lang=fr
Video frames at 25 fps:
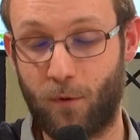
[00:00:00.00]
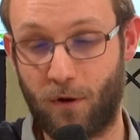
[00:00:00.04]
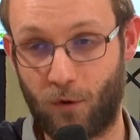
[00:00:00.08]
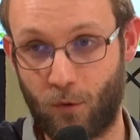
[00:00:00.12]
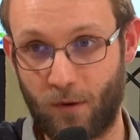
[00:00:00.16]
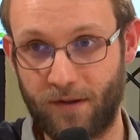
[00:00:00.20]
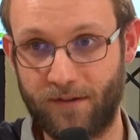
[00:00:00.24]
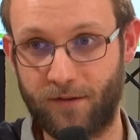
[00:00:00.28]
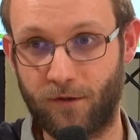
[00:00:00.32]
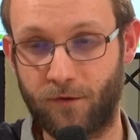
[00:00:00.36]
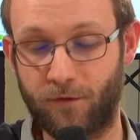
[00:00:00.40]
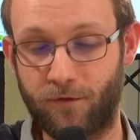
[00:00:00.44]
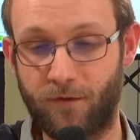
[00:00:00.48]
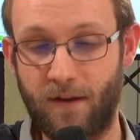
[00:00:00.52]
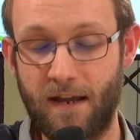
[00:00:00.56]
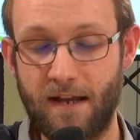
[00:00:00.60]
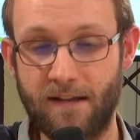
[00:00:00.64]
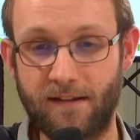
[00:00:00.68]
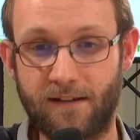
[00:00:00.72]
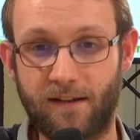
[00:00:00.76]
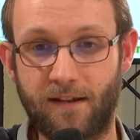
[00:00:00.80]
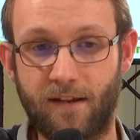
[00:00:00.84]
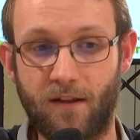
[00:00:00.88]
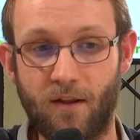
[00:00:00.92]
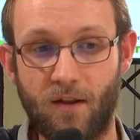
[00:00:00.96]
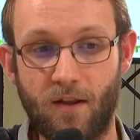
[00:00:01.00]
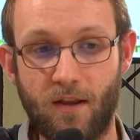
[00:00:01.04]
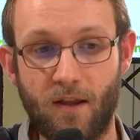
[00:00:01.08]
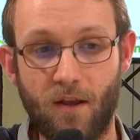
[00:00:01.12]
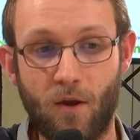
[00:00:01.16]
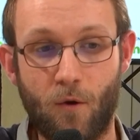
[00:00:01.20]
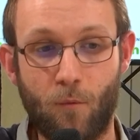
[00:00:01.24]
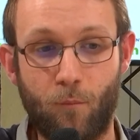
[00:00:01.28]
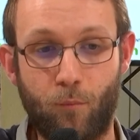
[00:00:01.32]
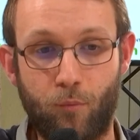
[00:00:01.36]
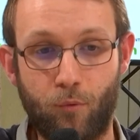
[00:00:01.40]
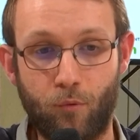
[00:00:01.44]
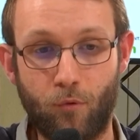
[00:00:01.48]
pour la croissance verte,
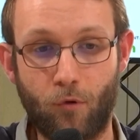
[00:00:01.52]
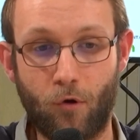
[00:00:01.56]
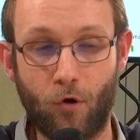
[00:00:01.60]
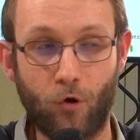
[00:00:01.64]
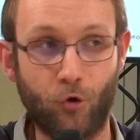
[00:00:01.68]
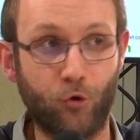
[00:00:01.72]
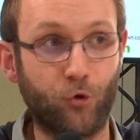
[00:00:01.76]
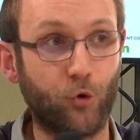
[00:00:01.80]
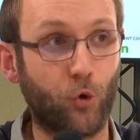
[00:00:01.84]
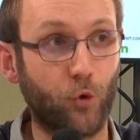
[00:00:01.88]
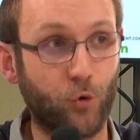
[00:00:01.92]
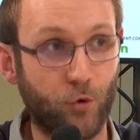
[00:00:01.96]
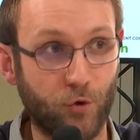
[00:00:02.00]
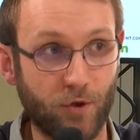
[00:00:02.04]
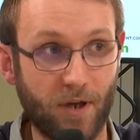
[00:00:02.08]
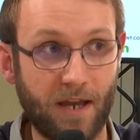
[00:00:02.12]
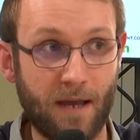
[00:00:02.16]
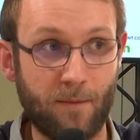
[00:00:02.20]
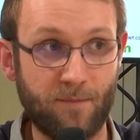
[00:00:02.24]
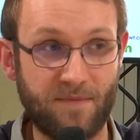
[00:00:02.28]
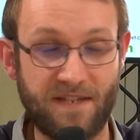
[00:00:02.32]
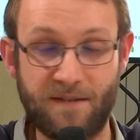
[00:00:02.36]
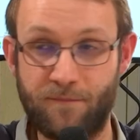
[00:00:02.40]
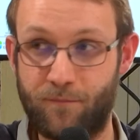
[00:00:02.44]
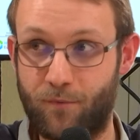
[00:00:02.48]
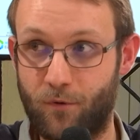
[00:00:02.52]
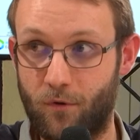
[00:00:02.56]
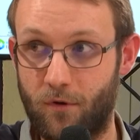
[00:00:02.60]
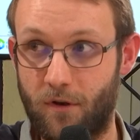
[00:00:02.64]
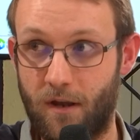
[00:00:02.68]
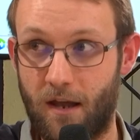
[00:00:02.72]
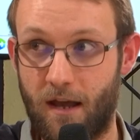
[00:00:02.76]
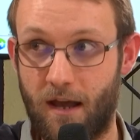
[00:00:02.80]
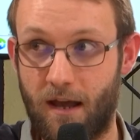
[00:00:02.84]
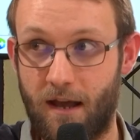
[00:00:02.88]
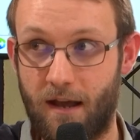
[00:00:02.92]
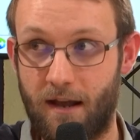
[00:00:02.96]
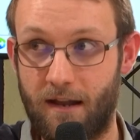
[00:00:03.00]
pour euh, structurer un petit peu
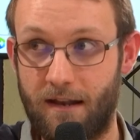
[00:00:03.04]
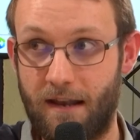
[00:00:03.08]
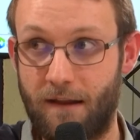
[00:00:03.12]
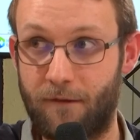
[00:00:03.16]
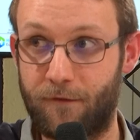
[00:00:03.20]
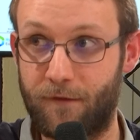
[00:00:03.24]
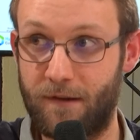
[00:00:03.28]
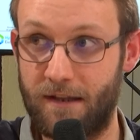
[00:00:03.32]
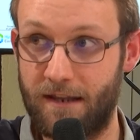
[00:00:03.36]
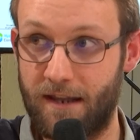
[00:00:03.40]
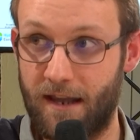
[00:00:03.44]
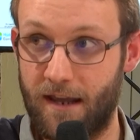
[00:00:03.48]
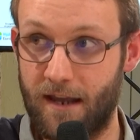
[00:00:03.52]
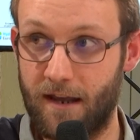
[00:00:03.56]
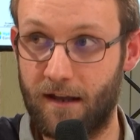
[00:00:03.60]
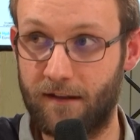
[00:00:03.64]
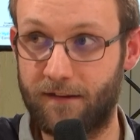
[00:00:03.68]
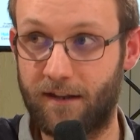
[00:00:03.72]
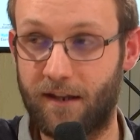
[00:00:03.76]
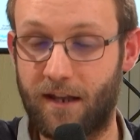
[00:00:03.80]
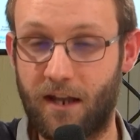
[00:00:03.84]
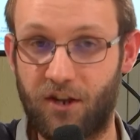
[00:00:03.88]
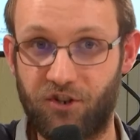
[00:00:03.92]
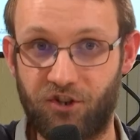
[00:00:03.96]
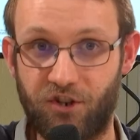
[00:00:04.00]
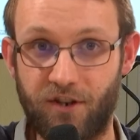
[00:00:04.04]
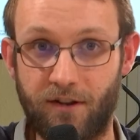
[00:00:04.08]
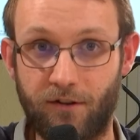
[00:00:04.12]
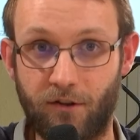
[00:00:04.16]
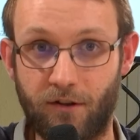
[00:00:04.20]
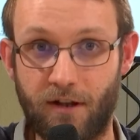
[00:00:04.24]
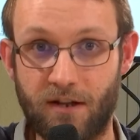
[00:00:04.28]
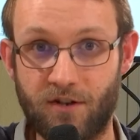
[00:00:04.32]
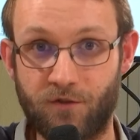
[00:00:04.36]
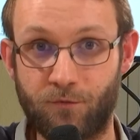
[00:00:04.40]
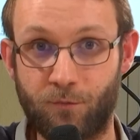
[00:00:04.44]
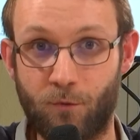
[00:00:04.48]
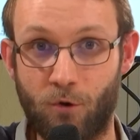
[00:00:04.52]
la, filière, dégager des
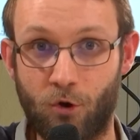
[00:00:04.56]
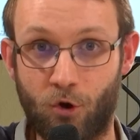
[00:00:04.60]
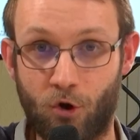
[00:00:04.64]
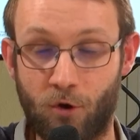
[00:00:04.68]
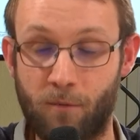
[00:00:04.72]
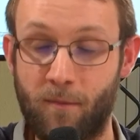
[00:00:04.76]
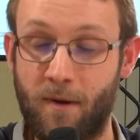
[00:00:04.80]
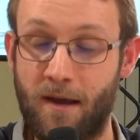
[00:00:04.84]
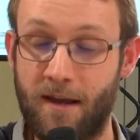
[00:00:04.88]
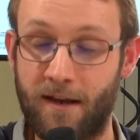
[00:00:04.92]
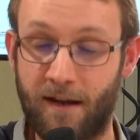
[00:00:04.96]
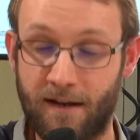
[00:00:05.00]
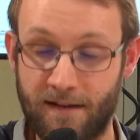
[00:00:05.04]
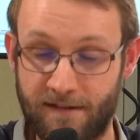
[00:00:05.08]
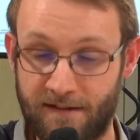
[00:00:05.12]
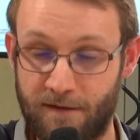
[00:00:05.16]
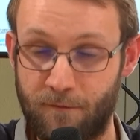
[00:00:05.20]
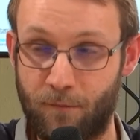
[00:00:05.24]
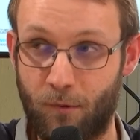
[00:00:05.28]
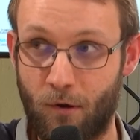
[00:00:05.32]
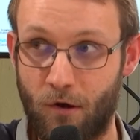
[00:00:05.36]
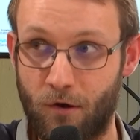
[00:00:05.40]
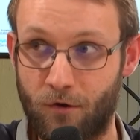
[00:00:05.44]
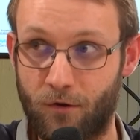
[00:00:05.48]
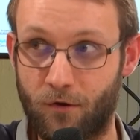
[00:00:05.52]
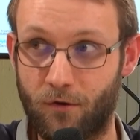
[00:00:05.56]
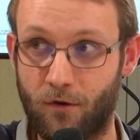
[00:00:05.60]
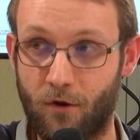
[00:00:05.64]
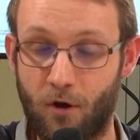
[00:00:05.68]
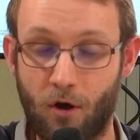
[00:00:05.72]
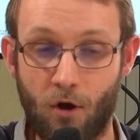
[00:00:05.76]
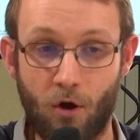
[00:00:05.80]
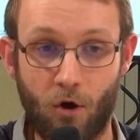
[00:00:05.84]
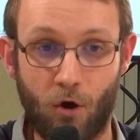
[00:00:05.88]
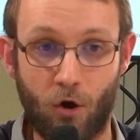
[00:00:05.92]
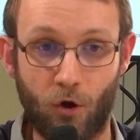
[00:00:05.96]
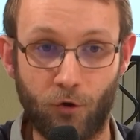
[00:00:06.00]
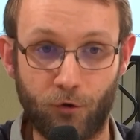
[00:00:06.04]
engagements communs et réciproques
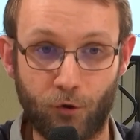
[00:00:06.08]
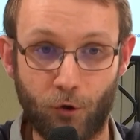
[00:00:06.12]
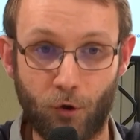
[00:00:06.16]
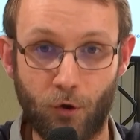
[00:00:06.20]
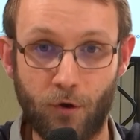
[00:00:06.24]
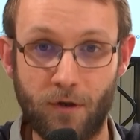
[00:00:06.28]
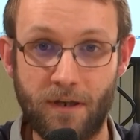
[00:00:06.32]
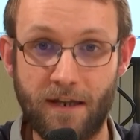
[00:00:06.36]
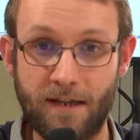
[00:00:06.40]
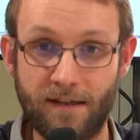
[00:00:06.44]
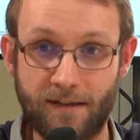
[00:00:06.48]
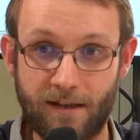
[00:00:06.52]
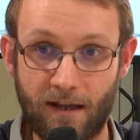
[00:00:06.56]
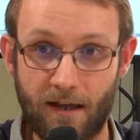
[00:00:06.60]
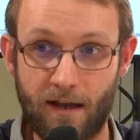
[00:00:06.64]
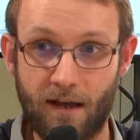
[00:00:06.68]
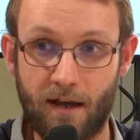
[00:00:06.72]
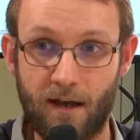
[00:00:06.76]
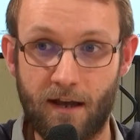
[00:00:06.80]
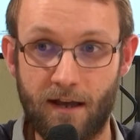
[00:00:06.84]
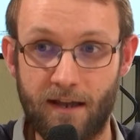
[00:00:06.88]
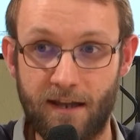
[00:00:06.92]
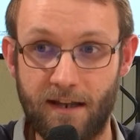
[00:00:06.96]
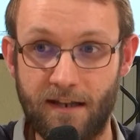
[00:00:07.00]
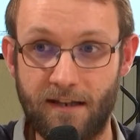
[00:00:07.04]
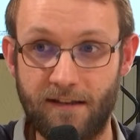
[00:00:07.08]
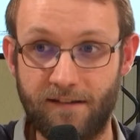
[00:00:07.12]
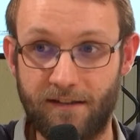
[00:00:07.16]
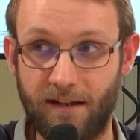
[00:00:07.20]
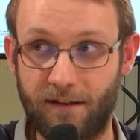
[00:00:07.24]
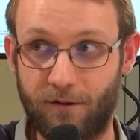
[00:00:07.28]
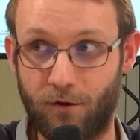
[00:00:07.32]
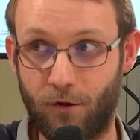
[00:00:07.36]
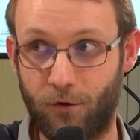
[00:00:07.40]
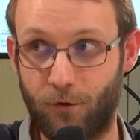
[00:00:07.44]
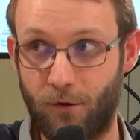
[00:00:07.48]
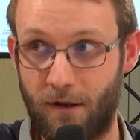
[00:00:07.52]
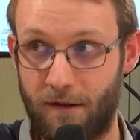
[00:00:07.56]
entre l'État et les
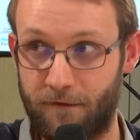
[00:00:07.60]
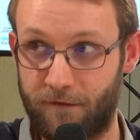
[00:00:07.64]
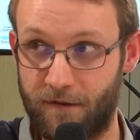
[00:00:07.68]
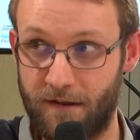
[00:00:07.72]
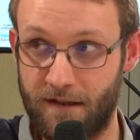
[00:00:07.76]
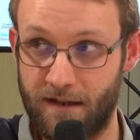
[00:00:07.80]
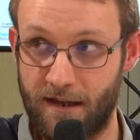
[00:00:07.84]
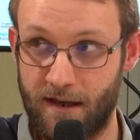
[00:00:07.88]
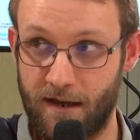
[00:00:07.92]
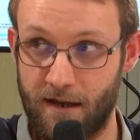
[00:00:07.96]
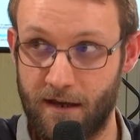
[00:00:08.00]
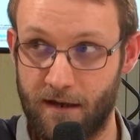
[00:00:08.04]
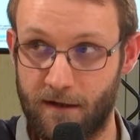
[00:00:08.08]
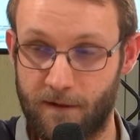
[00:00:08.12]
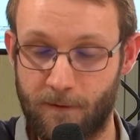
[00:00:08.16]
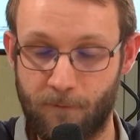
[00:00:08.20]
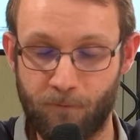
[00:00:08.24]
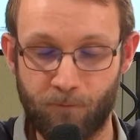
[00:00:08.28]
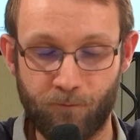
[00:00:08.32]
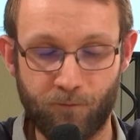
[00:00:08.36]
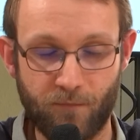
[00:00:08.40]
acteurs de la filière